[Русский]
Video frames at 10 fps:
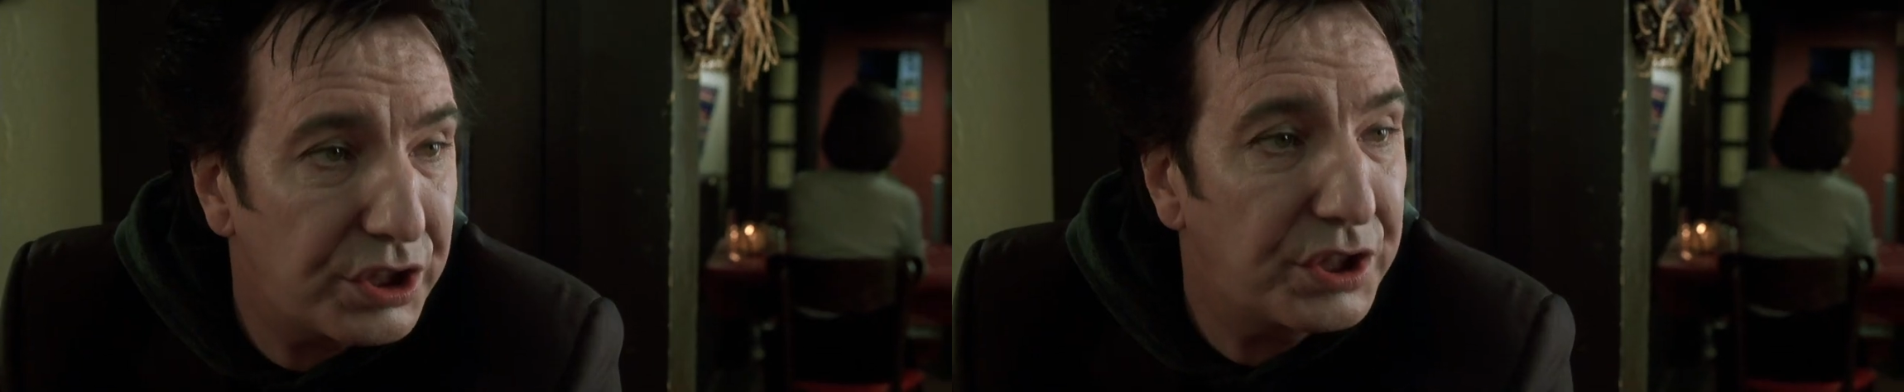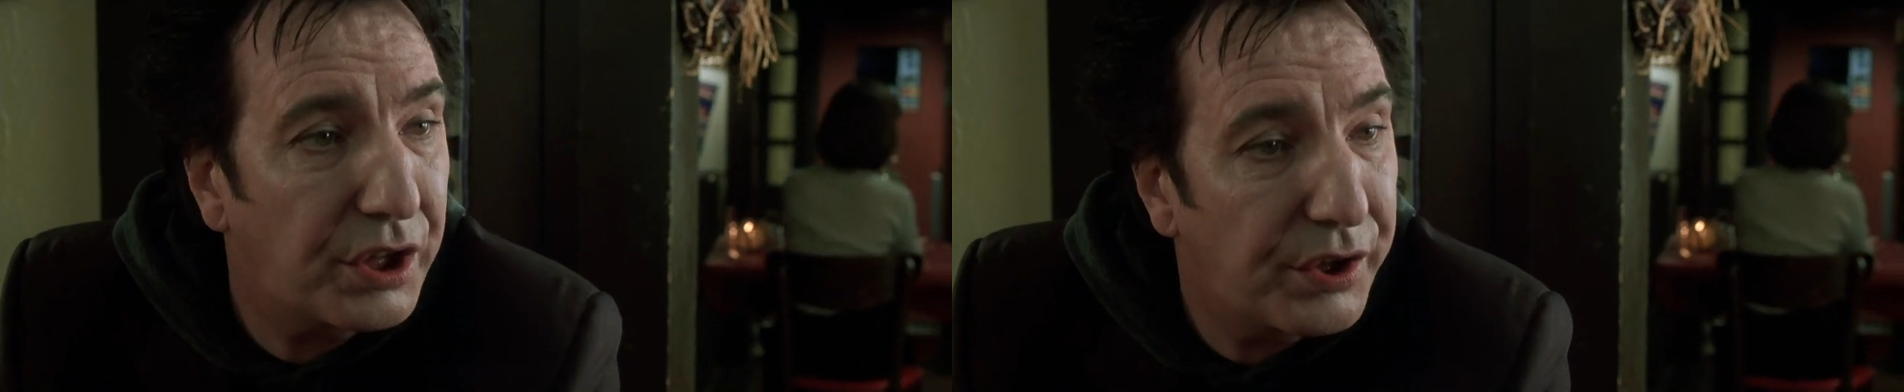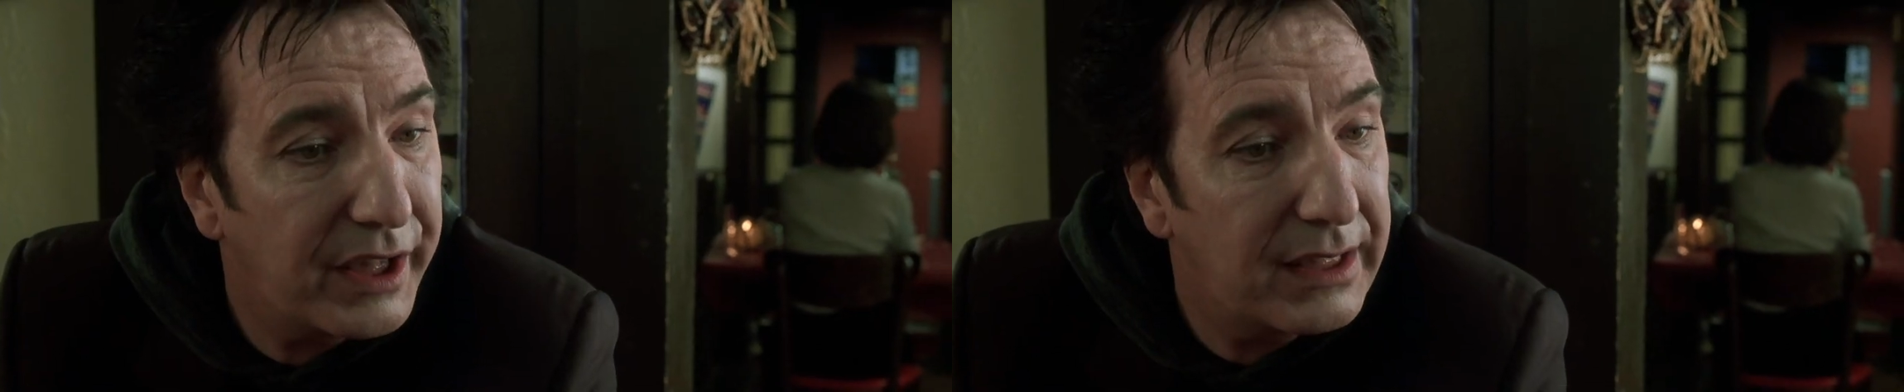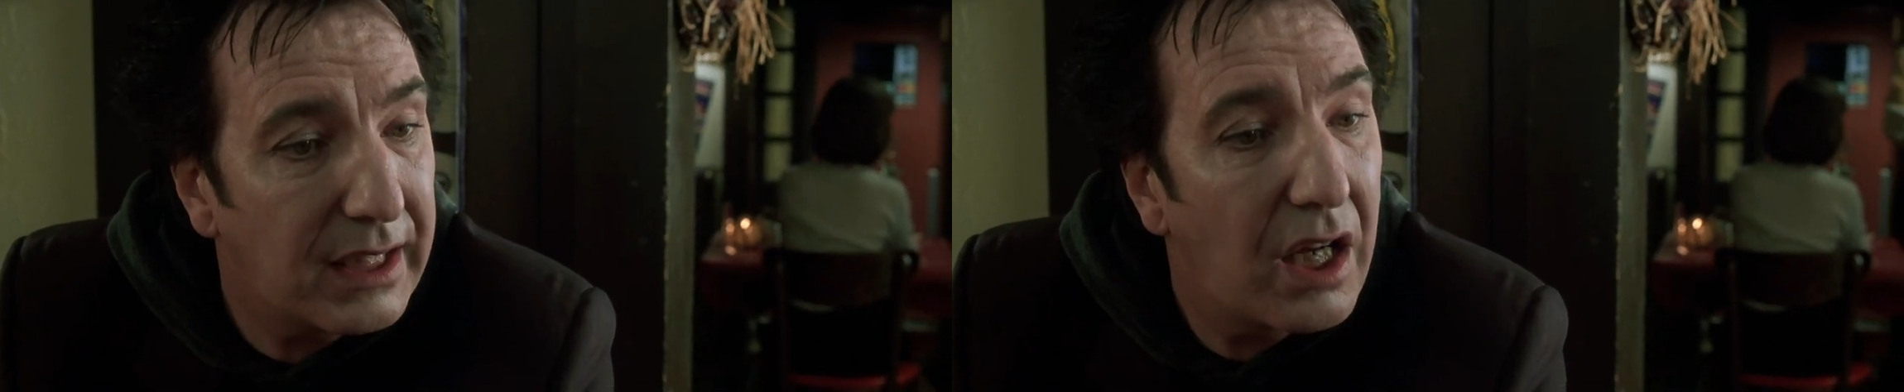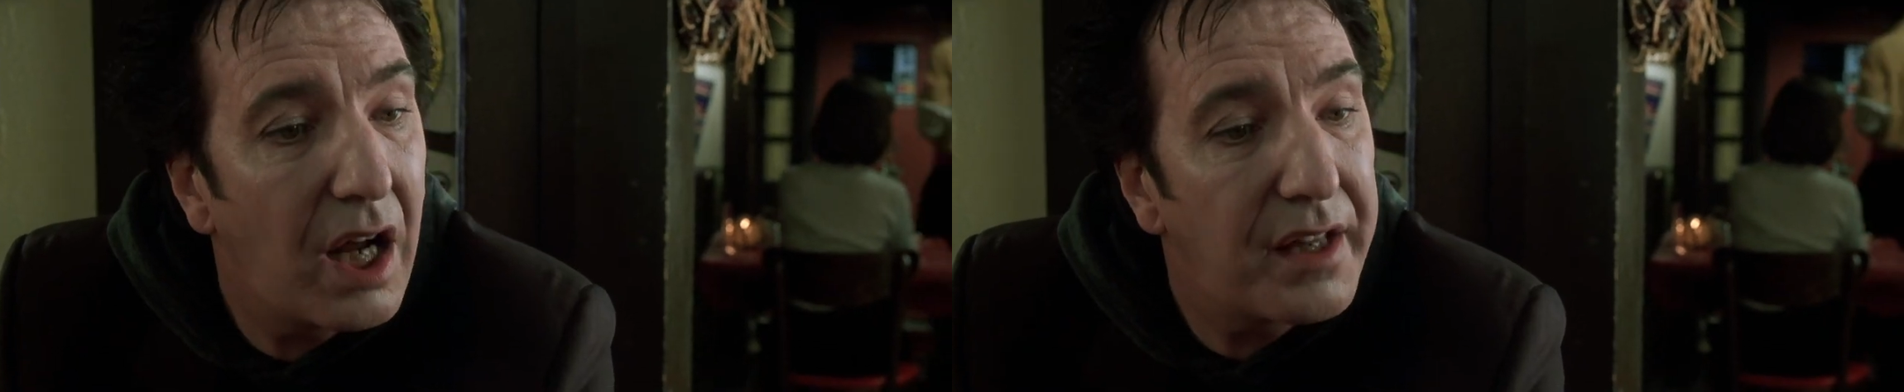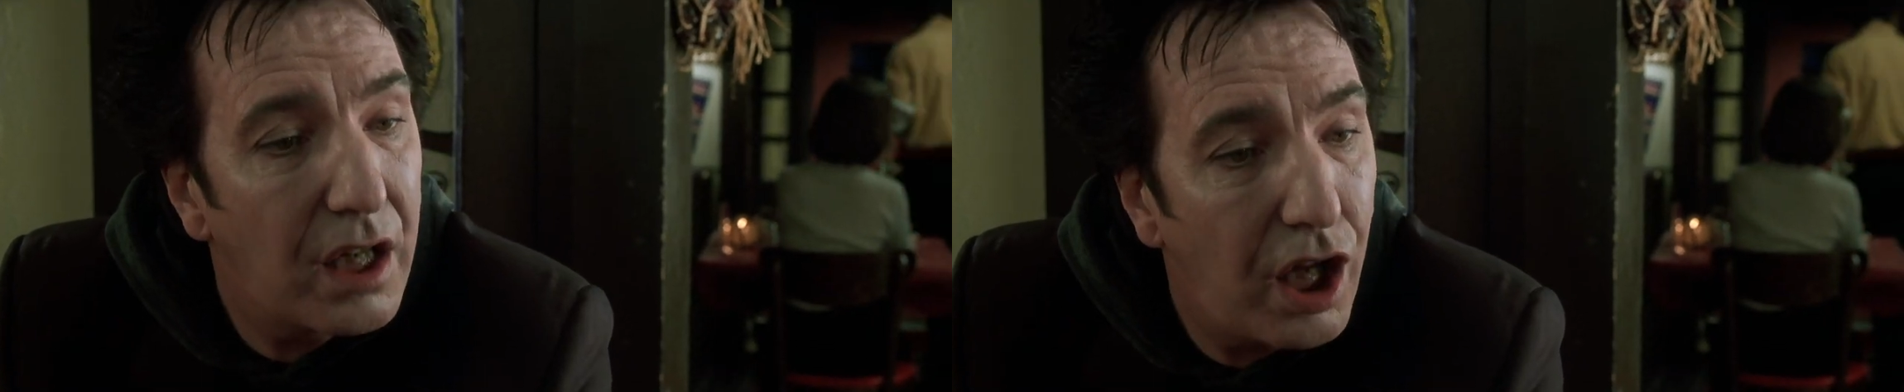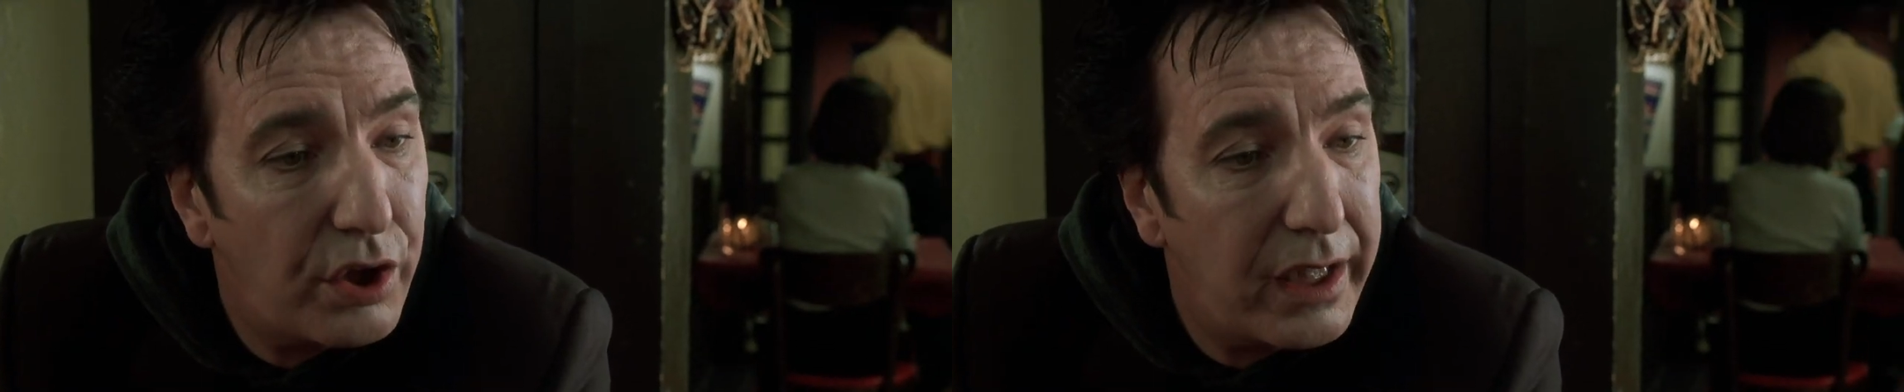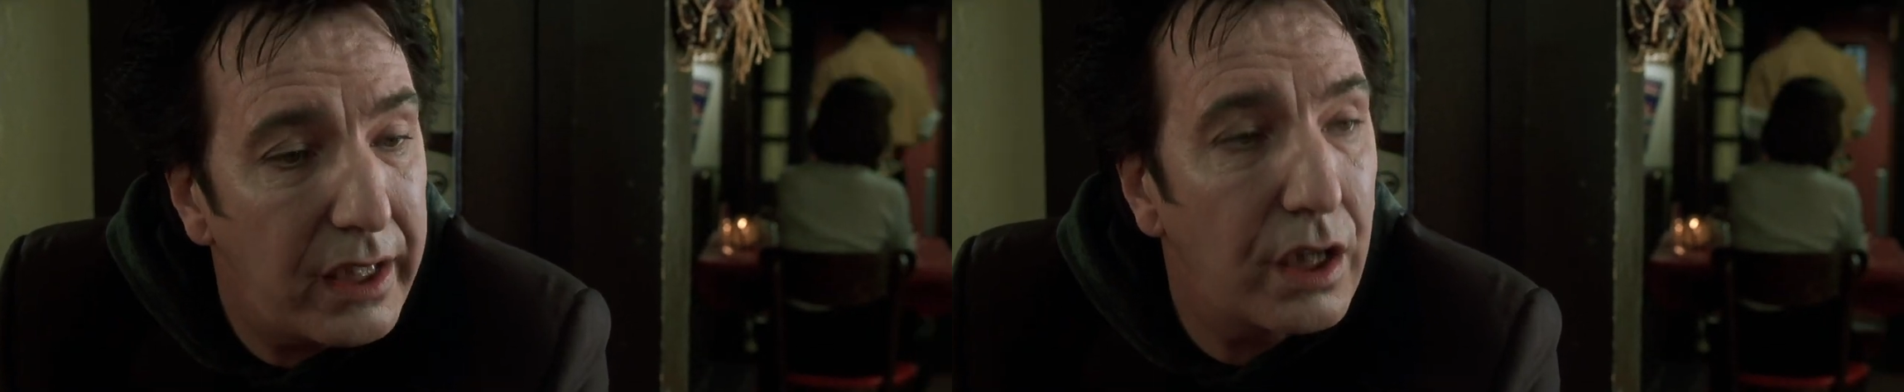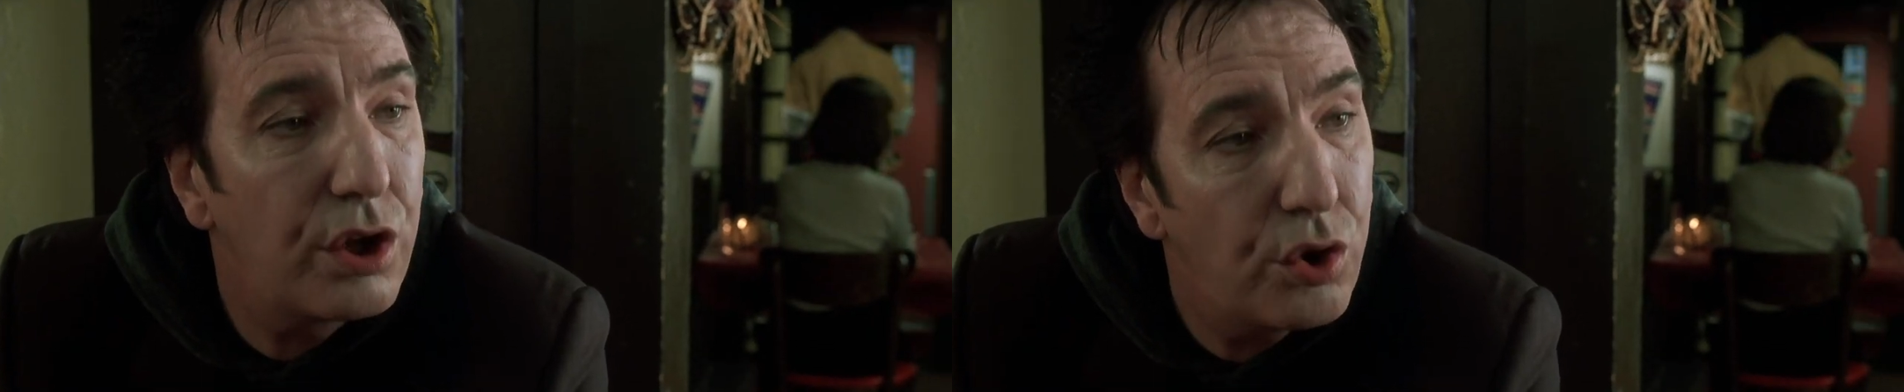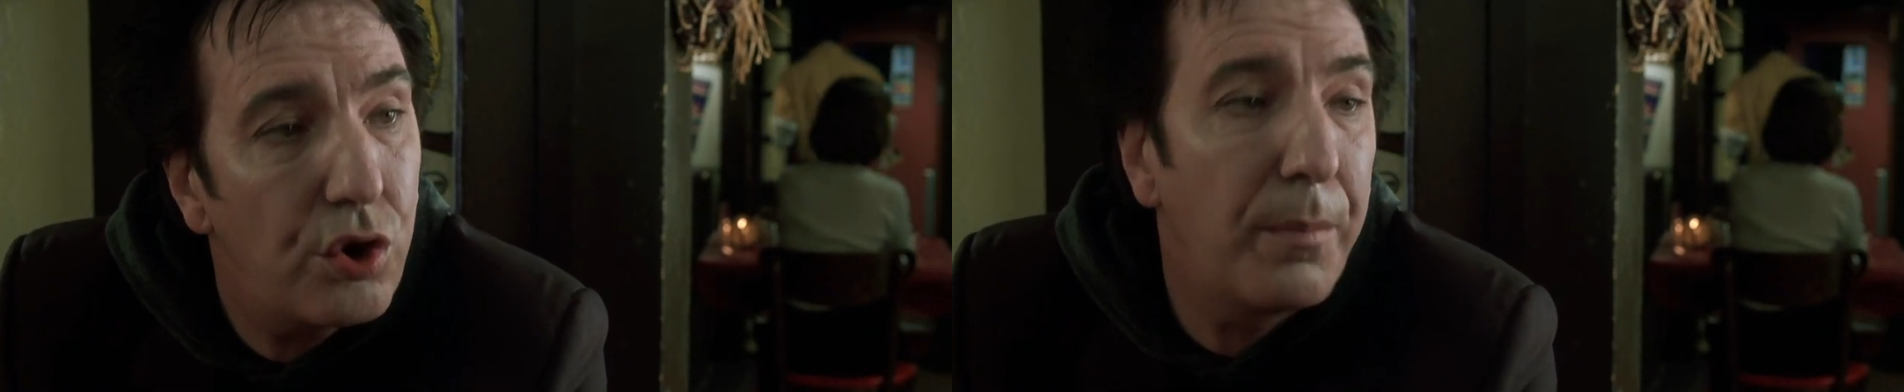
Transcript: Бог изрек, что ни Локи,